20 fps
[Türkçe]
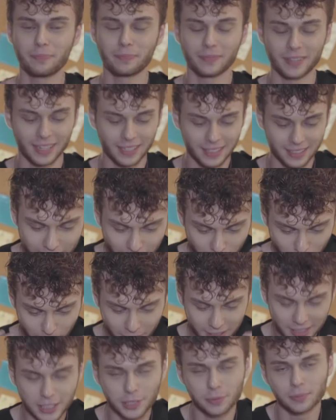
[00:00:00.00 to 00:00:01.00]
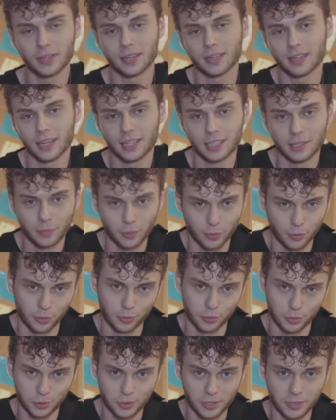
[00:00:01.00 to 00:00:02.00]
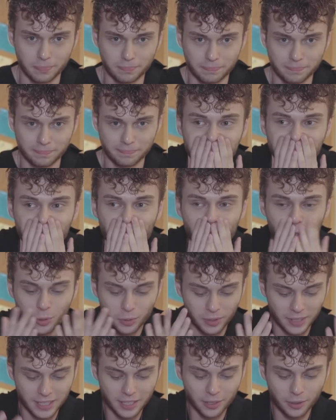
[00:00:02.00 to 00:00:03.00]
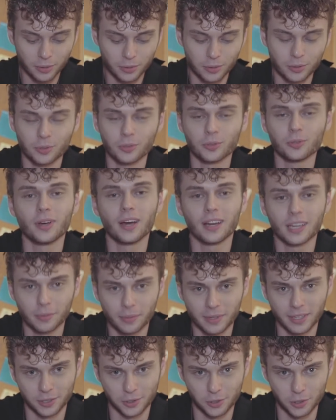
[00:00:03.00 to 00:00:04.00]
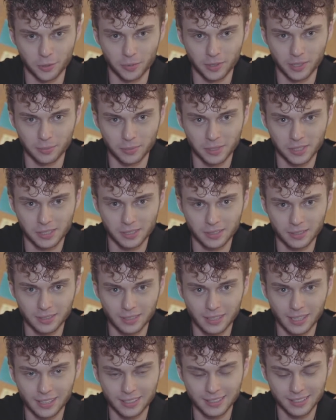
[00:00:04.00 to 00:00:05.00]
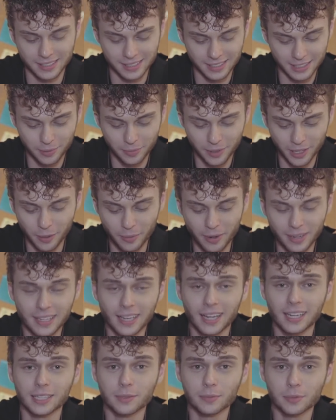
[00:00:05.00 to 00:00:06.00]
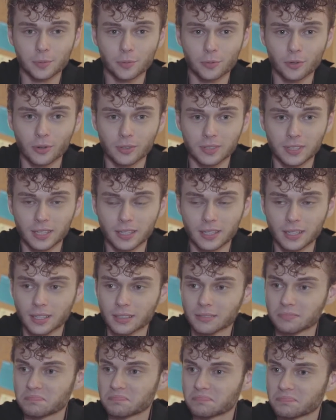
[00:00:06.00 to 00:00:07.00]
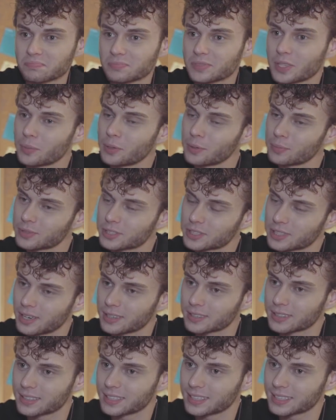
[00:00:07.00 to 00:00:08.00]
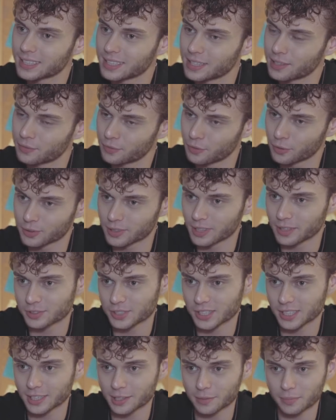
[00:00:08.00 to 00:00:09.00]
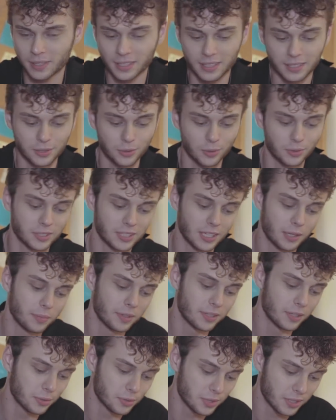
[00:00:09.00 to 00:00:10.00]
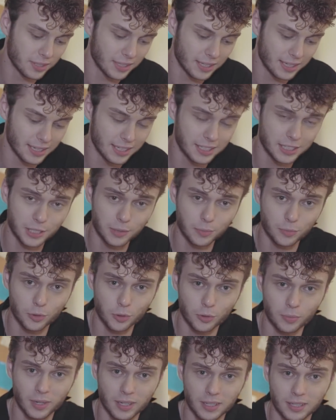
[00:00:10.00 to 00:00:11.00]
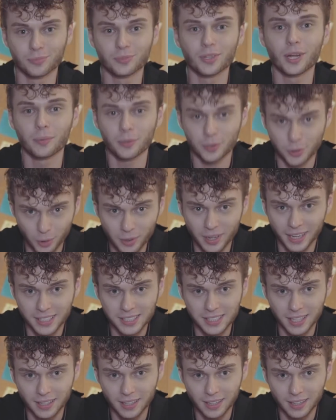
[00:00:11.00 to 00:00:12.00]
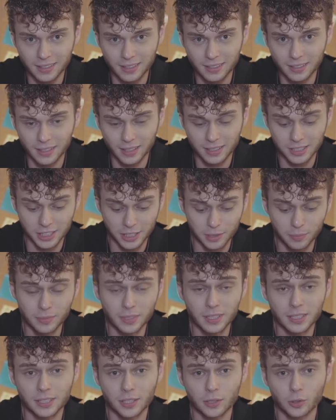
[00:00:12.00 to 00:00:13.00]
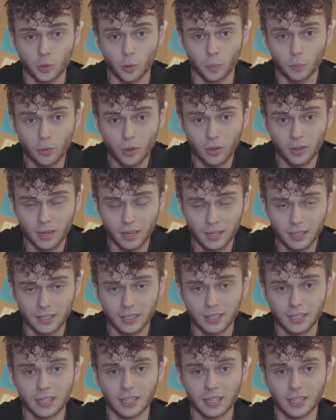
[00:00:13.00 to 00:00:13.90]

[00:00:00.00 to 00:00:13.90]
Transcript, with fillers: iptal. Tamamen içimden geldiğim gibi konuşacağım. Şu iki gün rüya gibi geçiyor benim için. Yani sizinle beraber geldiğimiz bu noktada ne bileyim dışarıda denk gelip fotoğraf çekilmek, sosyal medya üzerine iletişim kurmak bunlar beni çok heyecanlandırırken şimdi ise toplu olarak